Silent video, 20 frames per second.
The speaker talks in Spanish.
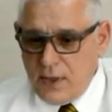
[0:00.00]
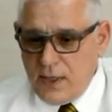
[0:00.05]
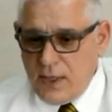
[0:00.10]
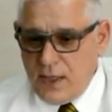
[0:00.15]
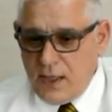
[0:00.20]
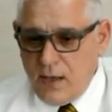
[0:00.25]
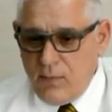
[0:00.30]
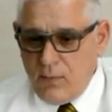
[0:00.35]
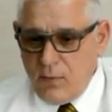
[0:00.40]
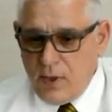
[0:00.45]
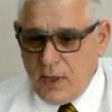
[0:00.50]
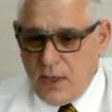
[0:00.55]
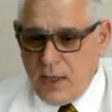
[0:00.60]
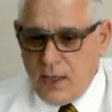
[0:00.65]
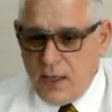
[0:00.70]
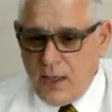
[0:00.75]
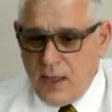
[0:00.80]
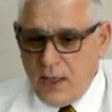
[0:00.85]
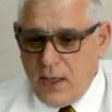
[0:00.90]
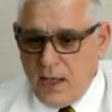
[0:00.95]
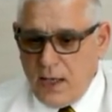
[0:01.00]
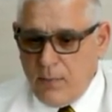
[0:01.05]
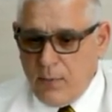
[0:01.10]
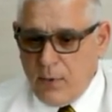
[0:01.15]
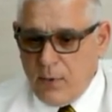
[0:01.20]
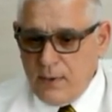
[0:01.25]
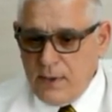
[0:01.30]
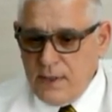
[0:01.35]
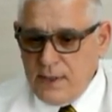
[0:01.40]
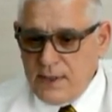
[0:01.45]
nos enteramos que
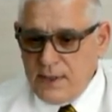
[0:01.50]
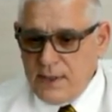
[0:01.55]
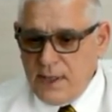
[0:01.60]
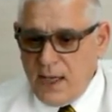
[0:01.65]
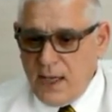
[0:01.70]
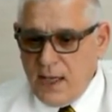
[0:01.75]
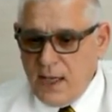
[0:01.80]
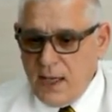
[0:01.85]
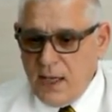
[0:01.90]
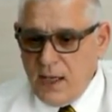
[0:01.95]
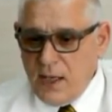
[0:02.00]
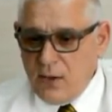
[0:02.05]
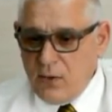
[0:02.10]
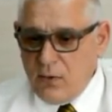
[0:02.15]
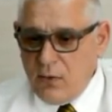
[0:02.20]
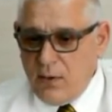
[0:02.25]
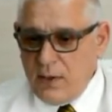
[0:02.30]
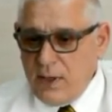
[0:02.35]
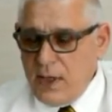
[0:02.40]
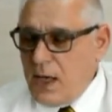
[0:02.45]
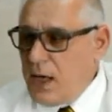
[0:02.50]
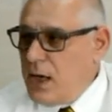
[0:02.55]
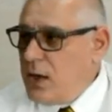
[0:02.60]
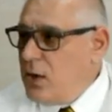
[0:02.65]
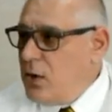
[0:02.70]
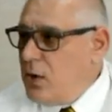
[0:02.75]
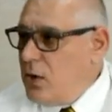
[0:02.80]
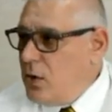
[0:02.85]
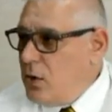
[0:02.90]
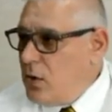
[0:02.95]
la provincia
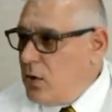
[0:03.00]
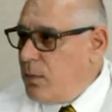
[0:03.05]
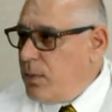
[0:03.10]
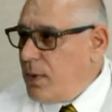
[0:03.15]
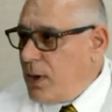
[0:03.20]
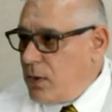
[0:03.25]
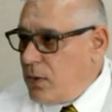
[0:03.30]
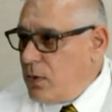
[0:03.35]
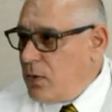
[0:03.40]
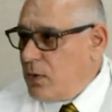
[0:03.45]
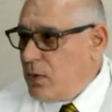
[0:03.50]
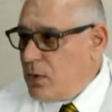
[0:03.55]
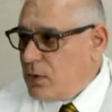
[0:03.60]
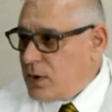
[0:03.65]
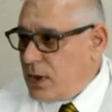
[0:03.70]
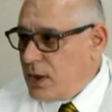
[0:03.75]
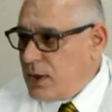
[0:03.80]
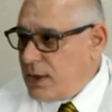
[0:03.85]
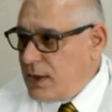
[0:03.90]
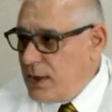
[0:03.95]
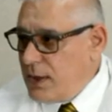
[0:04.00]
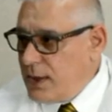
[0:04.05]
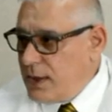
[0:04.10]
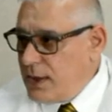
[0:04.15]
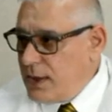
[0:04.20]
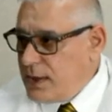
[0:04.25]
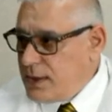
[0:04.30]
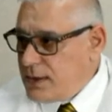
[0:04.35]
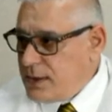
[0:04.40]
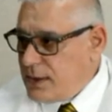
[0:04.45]
todavía no pagó los
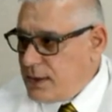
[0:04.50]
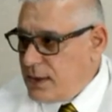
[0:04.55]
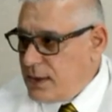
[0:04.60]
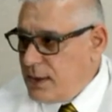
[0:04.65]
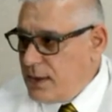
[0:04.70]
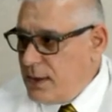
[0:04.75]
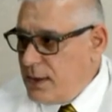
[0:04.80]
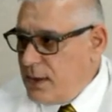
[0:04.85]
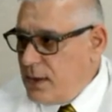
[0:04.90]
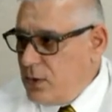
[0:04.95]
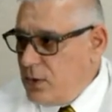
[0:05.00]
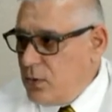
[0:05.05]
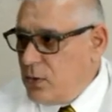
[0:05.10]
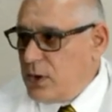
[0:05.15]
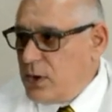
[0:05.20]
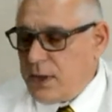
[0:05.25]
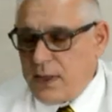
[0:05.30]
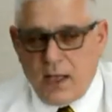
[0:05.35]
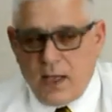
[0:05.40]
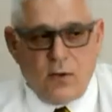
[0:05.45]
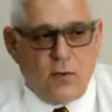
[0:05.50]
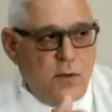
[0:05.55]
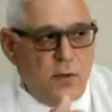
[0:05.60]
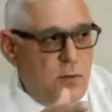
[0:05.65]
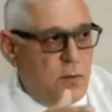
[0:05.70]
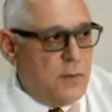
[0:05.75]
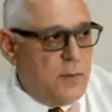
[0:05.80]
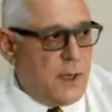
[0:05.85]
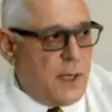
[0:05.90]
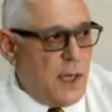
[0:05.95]
alquileres donde
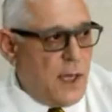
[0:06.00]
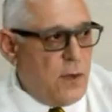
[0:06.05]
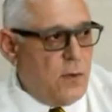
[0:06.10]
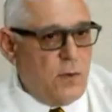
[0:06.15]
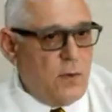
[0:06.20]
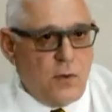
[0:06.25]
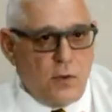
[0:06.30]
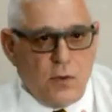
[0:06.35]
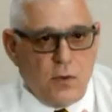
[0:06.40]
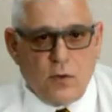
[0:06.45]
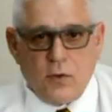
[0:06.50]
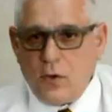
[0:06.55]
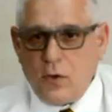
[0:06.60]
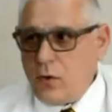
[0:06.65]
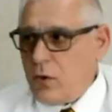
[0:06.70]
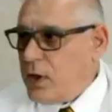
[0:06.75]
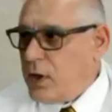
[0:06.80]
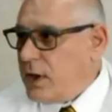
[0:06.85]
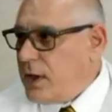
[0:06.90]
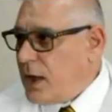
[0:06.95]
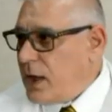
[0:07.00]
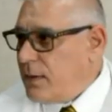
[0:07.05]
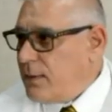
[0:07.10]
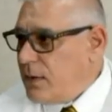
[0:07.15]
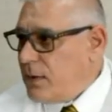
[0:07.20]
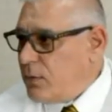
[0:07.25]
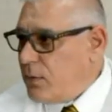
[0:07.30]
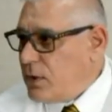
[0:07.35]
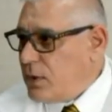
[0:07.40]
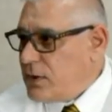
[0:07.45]
están hoy ubicados los, los
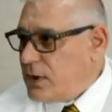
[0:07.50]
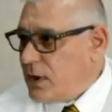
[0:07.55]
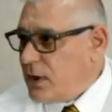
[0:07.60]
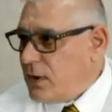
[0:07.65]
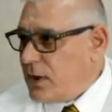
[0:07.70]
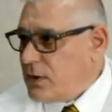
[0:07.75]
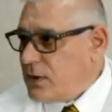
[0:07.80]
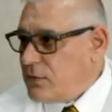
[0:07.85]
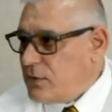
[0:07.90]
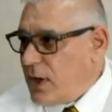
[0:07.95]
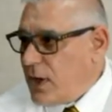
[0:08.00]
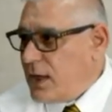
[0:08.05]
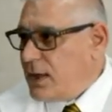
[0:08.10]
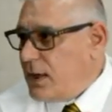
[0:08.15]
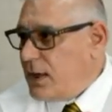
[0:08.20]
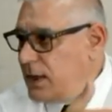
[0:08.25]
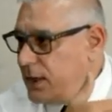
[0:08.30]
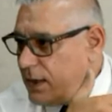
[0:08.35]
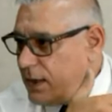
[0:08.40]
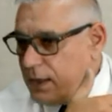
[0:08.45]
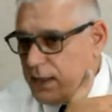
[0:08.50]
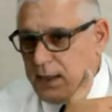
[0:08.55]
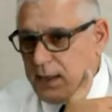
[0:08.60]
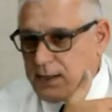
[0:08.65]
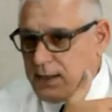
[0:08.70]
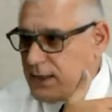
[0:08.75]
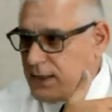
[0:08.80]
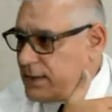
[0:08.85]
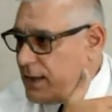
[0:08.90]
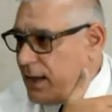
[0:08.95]
gendarmes nuevos que llegaron a la ciudad,
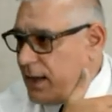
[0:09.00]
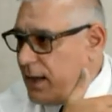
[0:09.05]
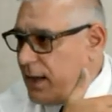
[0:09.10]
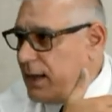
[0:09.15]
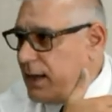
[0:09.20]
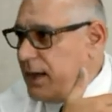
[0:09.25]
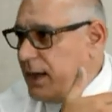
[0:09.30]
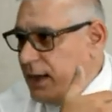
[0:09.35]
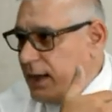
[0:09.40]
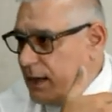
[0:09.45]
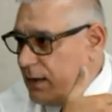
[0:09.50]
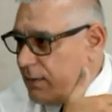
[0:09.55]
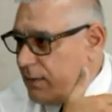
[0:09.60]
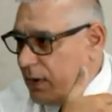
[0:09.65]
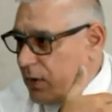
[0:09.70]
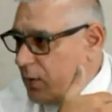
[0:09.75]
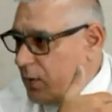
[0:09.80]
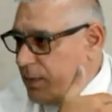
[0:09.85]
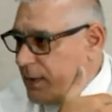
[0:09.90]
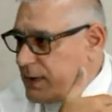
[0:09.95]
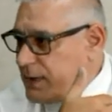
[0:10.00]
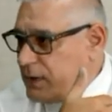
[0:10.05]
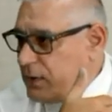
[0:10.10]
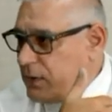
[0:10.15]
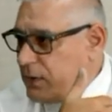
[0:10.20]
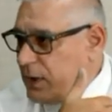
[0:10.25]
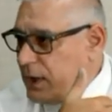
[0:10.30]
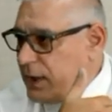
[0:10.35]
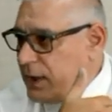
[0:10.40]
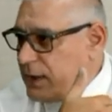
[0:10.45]
que es allá en el barrio
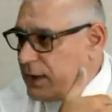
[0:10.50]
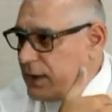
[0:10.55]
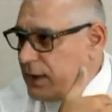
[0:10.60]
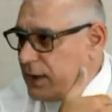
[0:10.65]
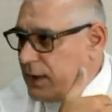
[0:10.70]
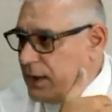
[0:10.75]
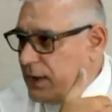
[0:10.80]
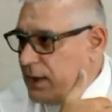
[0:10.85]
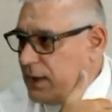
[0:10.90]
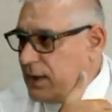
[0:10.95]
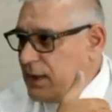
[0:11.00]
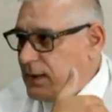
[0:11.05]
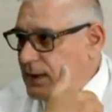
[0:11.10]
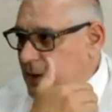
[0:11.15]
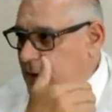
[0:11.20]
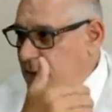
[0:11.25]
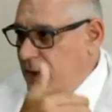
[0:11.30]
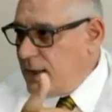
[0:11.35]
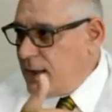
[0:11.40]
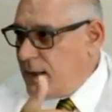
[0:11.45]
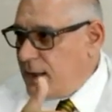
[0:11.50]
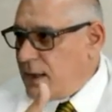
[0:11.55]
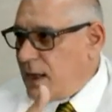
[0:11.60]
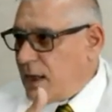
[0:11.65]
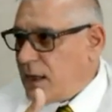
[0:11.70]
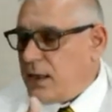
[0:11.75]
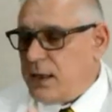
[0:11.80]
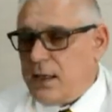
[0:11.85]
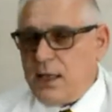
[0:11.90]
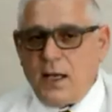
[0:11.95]
Paseo del Este. Se tienen
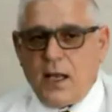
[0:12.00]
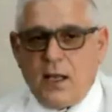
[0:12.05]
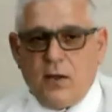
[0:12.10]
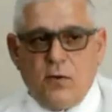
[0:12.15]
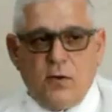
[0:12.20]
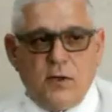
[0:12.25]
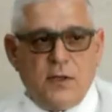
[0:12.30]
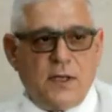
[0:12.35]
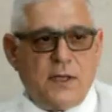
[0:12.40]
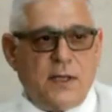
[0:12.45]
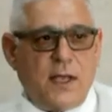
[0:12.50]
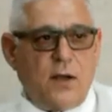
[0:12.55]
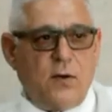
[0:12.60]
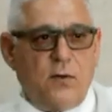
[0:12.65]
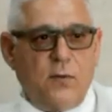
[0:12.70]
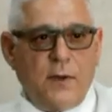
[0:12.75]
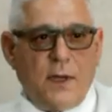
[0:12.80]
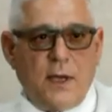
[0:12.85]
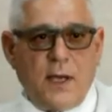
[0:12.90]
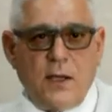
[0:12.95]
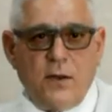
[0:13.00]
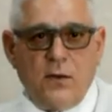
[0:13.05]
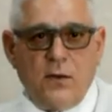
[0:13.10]
que estar retirando y se están